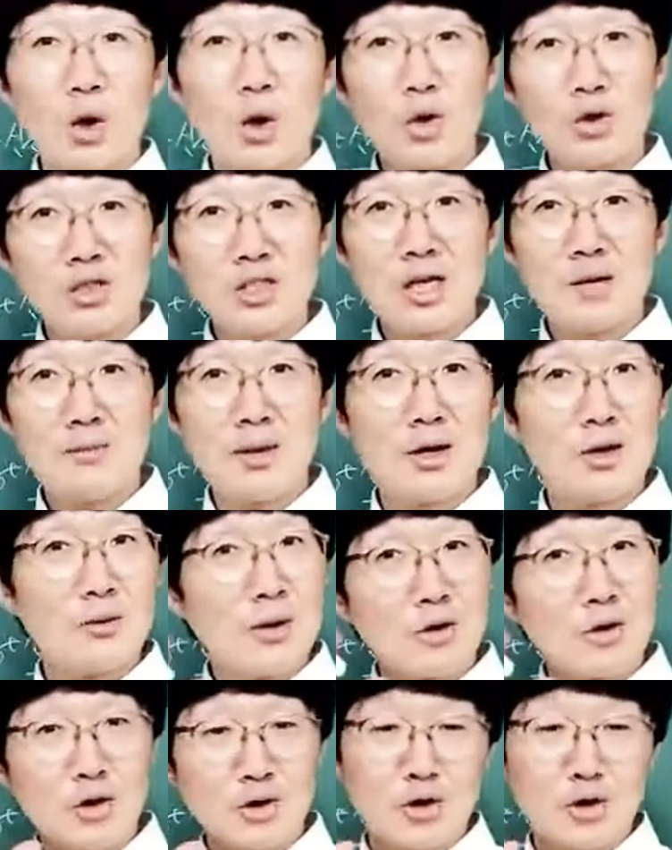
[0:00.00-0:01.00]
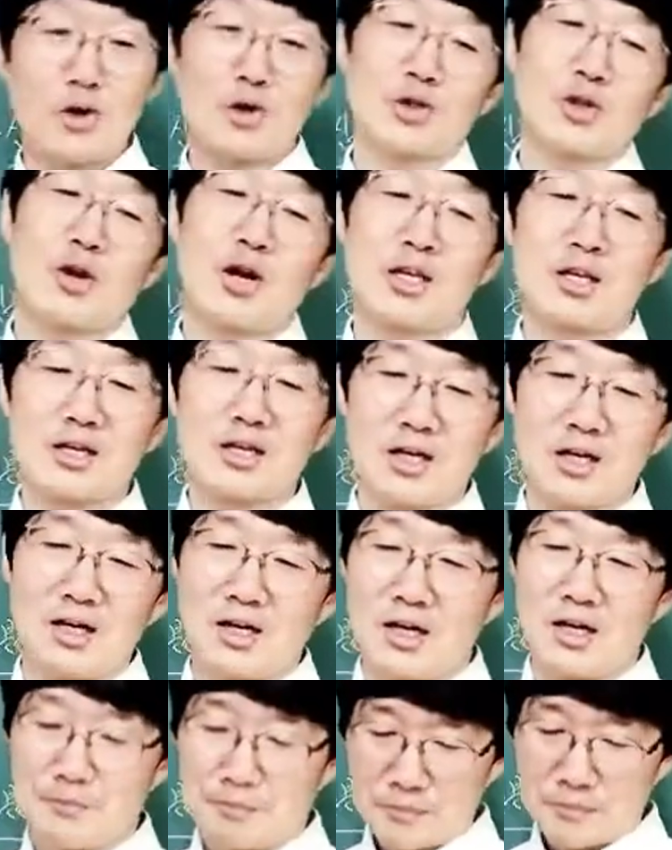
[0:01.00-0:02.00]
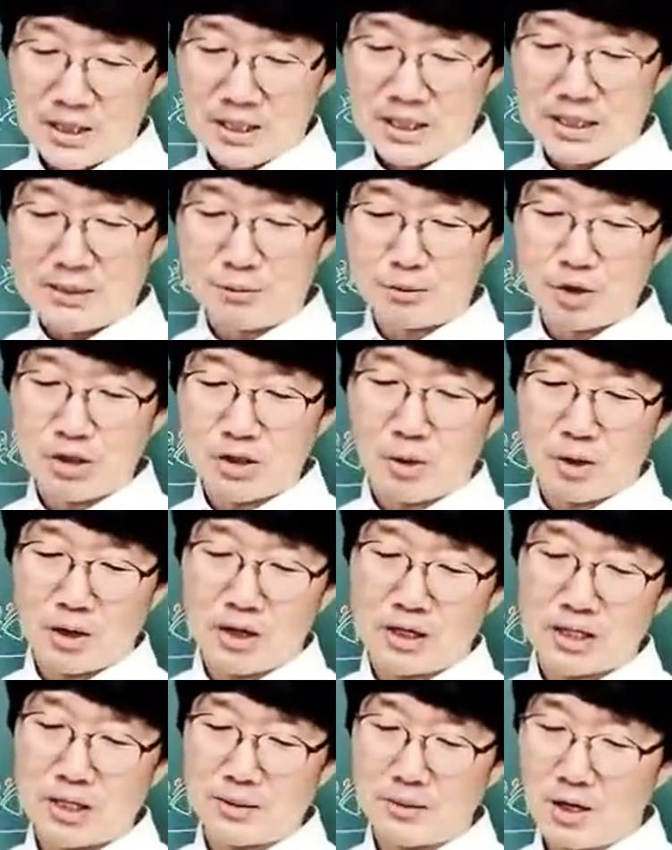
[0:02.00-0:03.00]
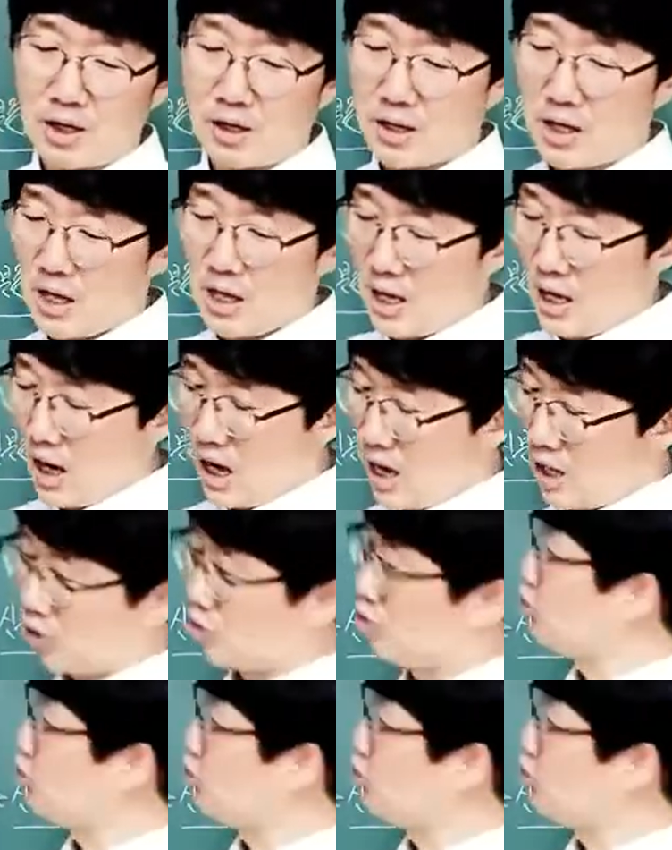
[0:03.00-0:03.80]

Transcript: 혼잣말로막 걱정 걱정하니까 이 집주인이 뭐라고 하냐면 아예